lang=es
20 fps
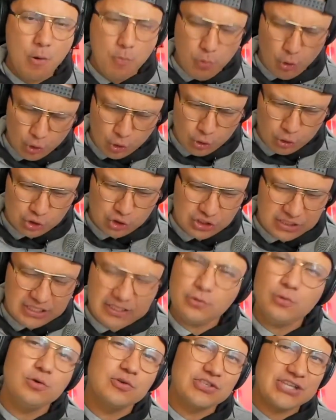por los
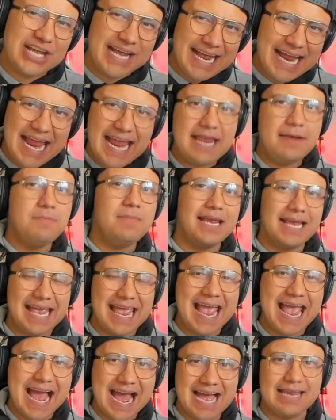títulos de gaming
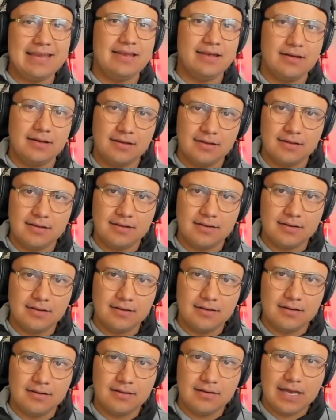que hay
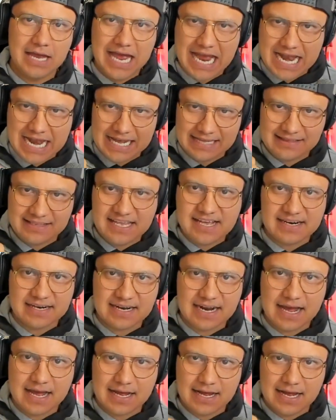en la
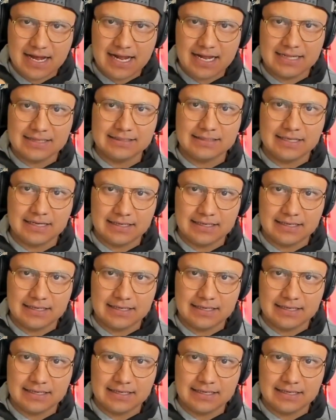Tierra Alta.